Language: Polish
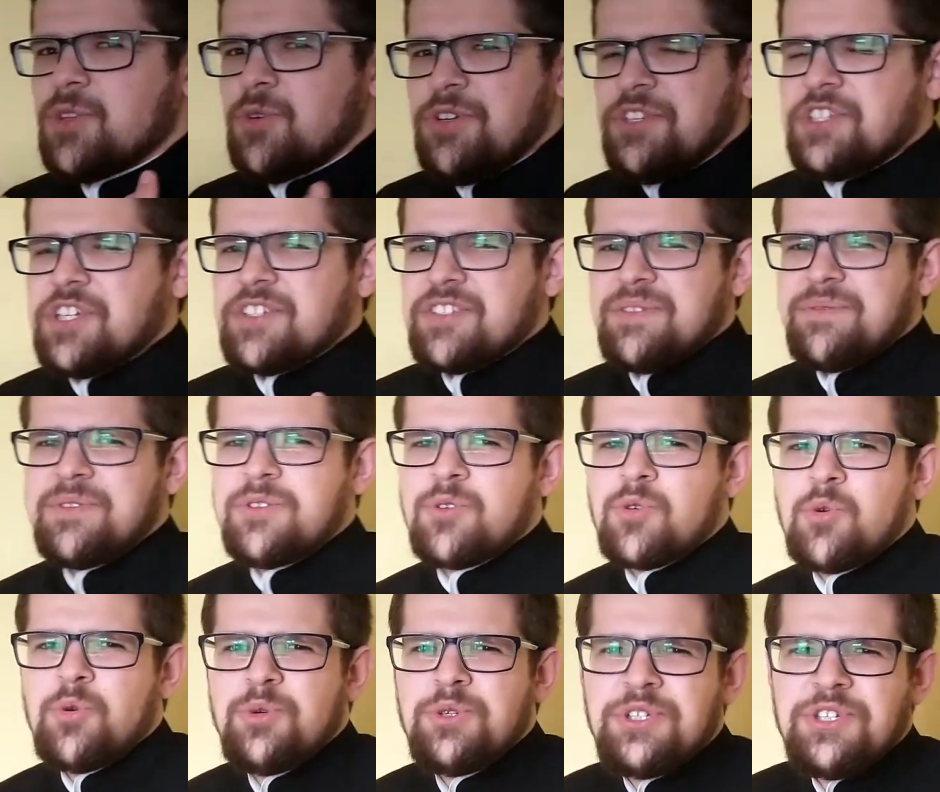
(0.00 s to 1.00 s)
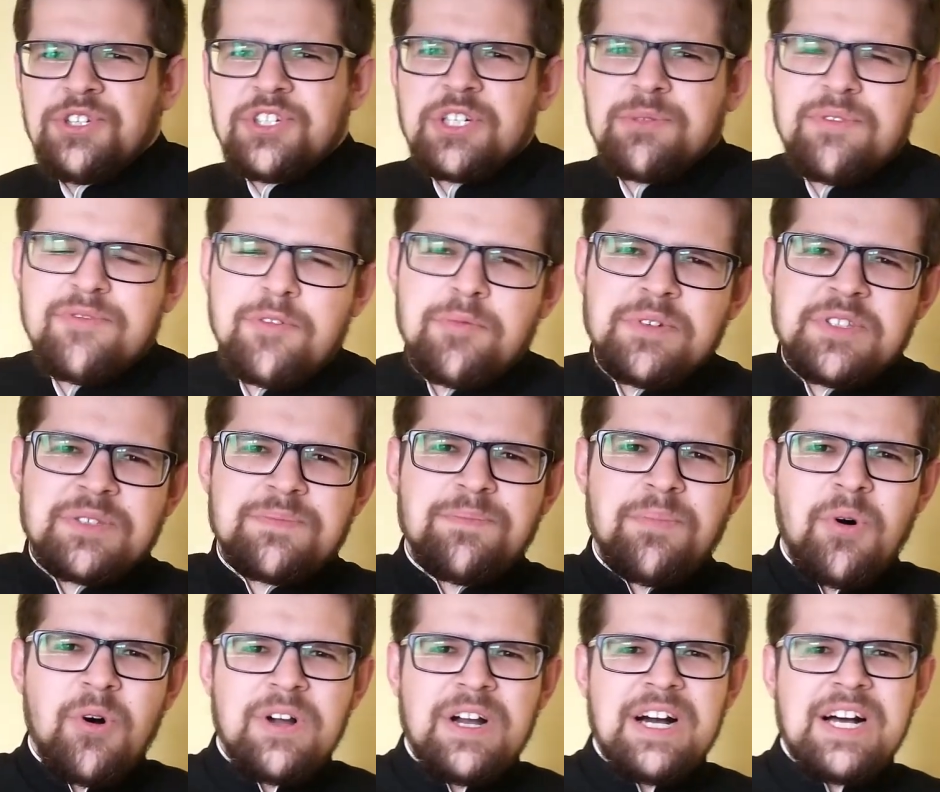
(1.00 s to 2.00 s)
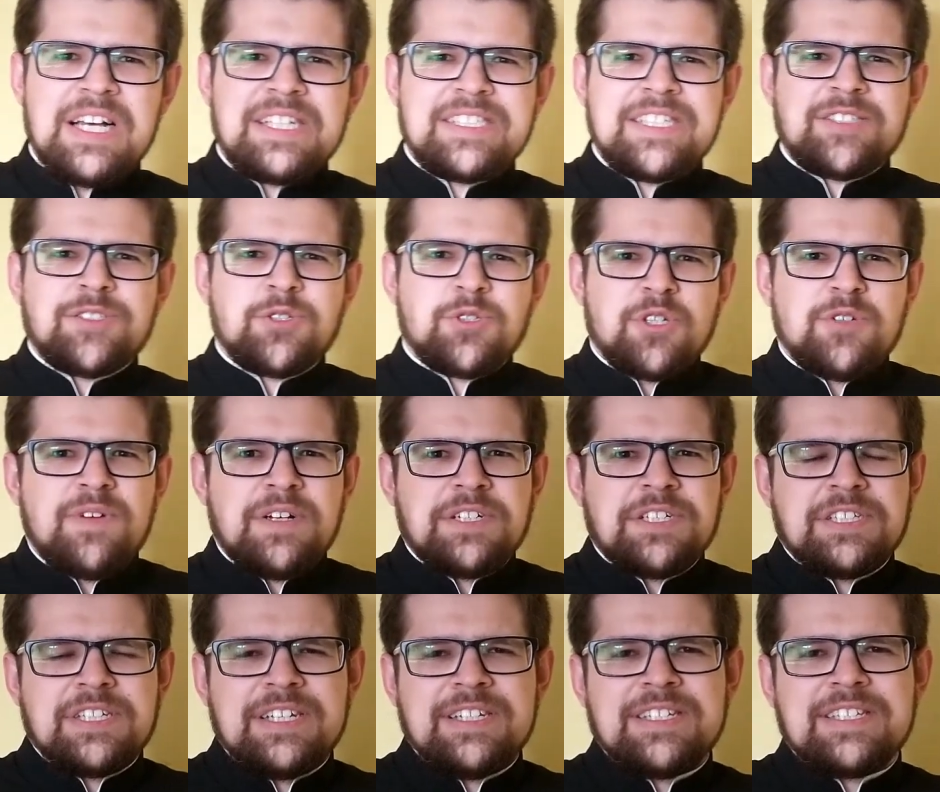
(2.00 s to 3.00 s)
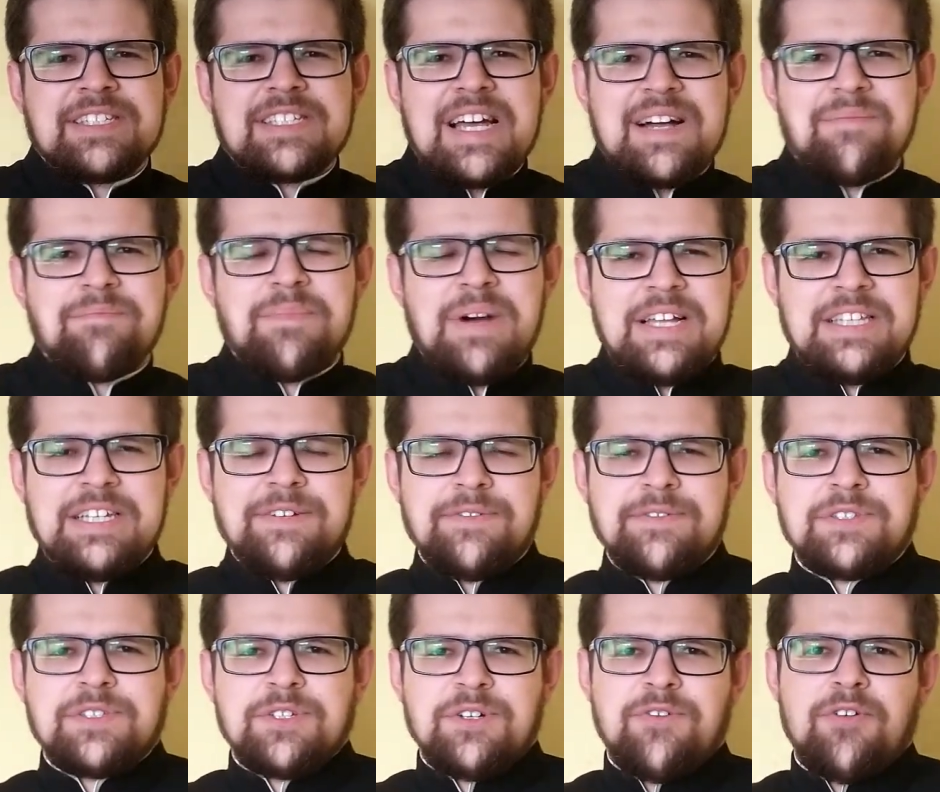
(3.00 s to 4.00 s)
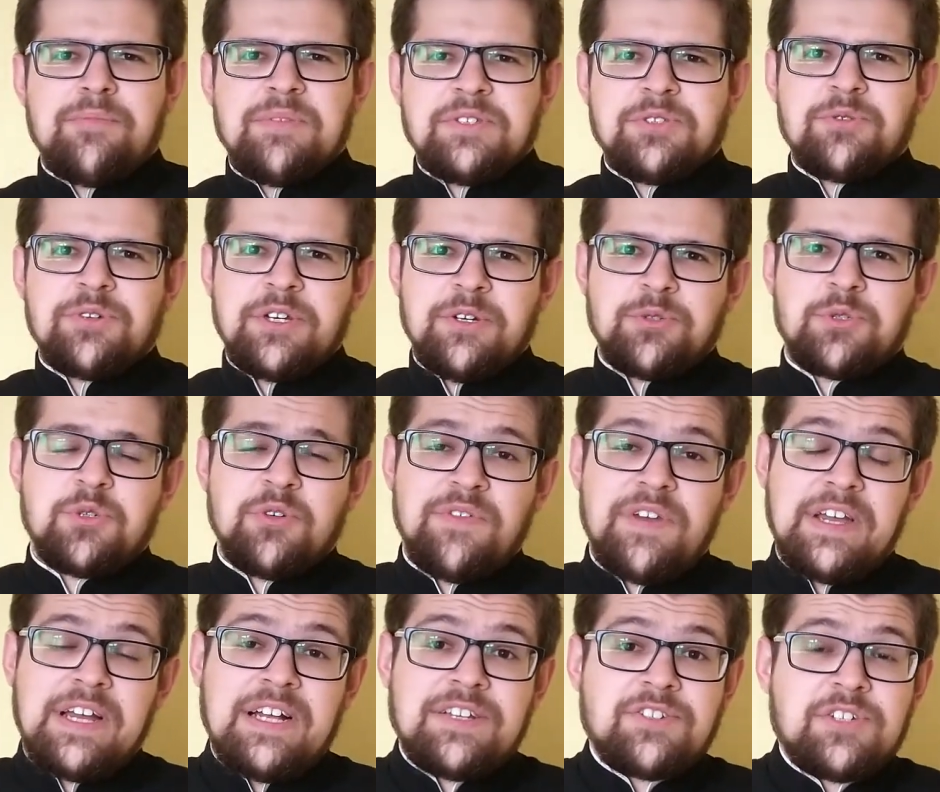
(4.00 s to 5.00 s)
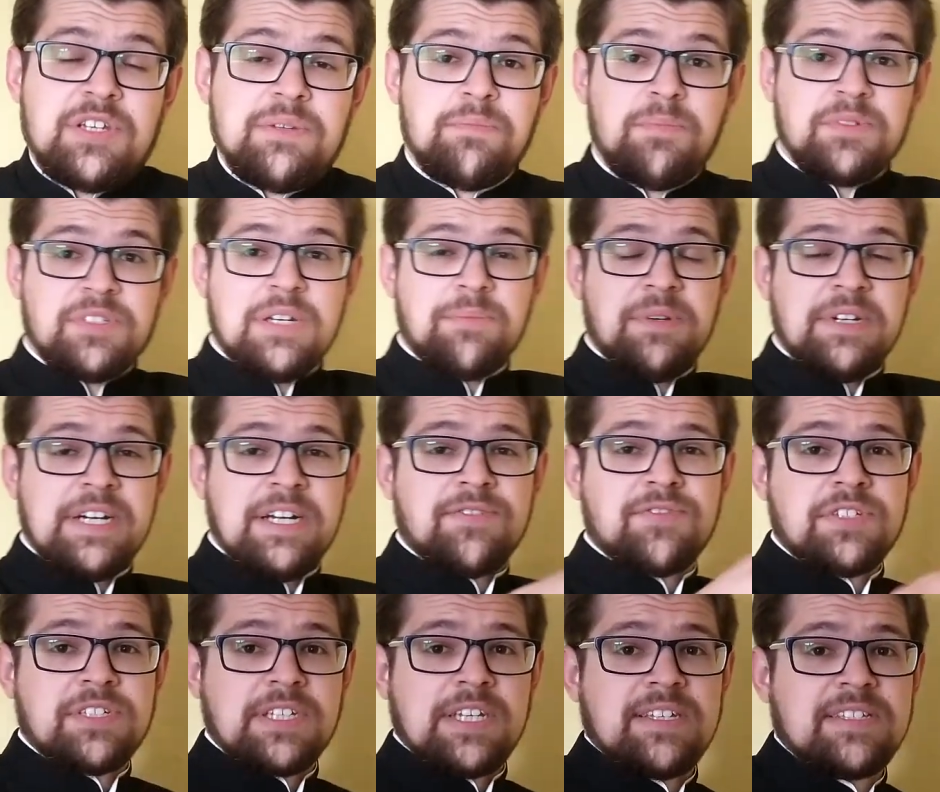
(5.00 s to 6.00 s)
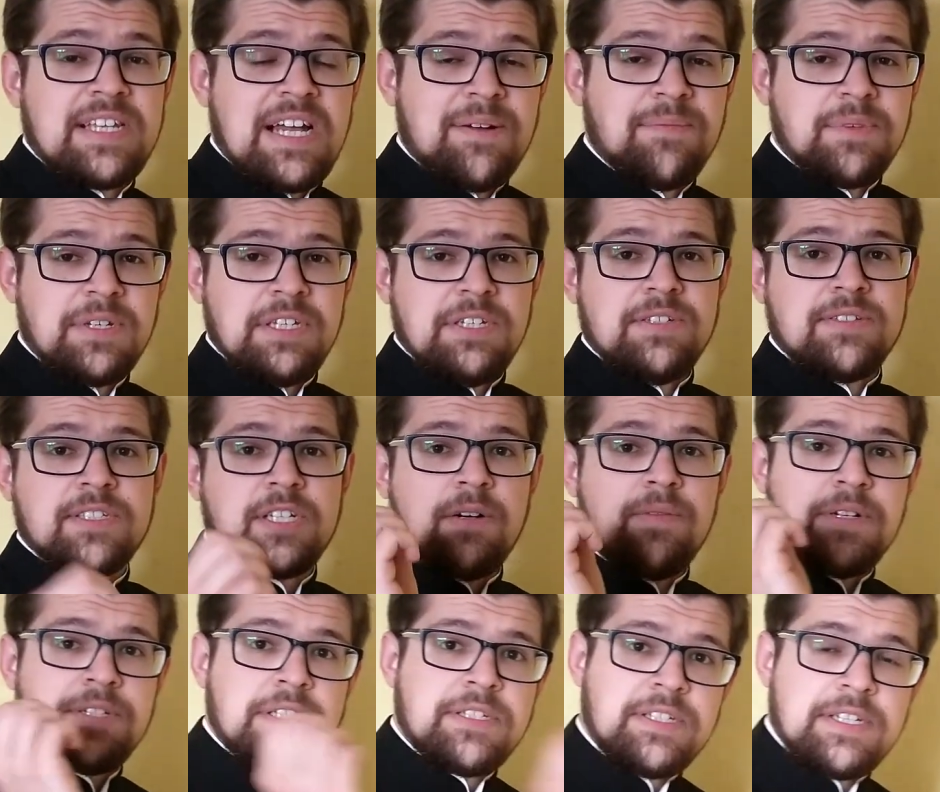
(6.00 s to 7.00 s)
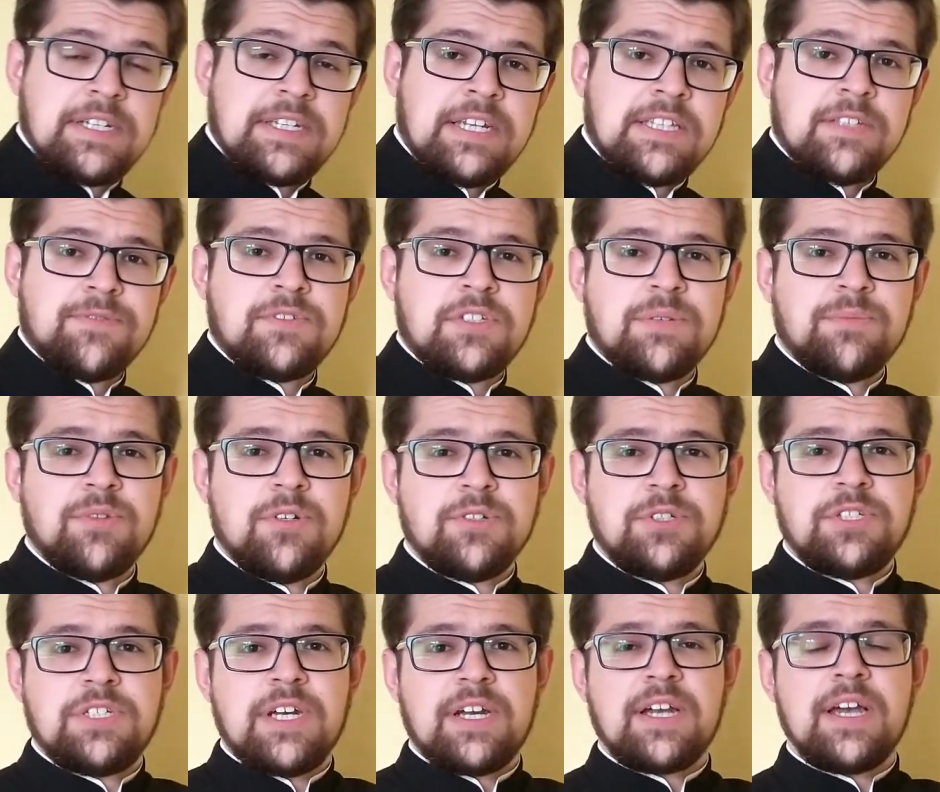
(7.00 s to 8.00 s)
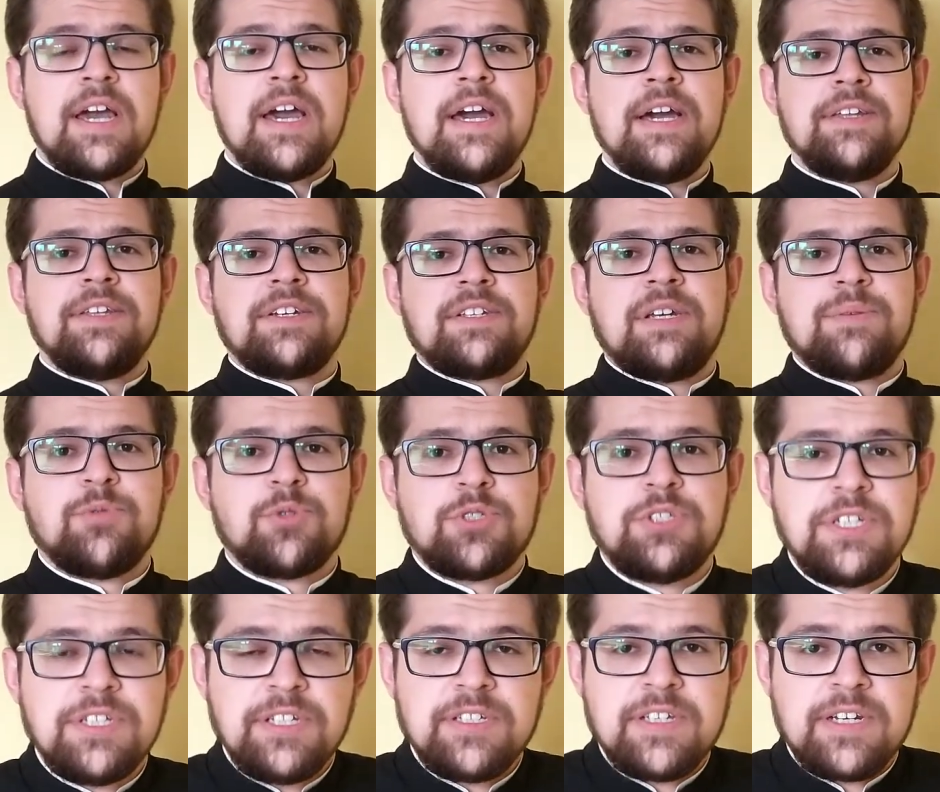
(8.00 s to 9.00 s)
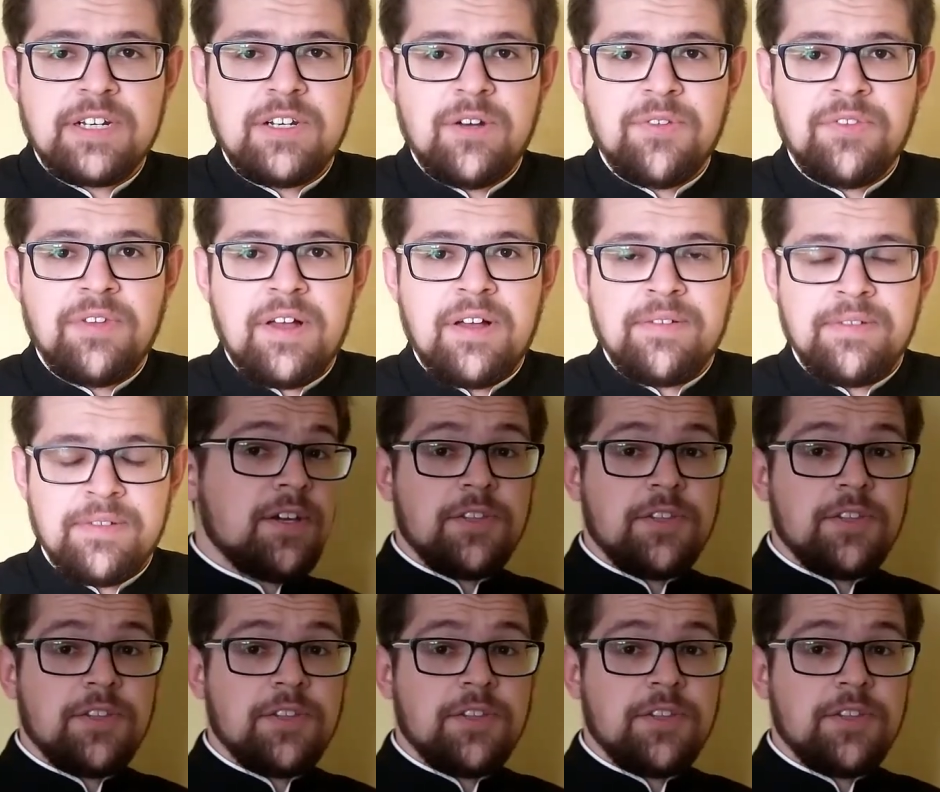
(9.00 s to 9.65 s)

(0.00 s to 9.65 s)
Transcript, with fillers: No i czasem kusi, żeby wobec Boga zastosować ten sam manewr, co wobec drugiego człowieka, czyli pozamykać wszystkie zamki, schować te sekrety w ciemnościach, niech tam już nikt nie zagląda.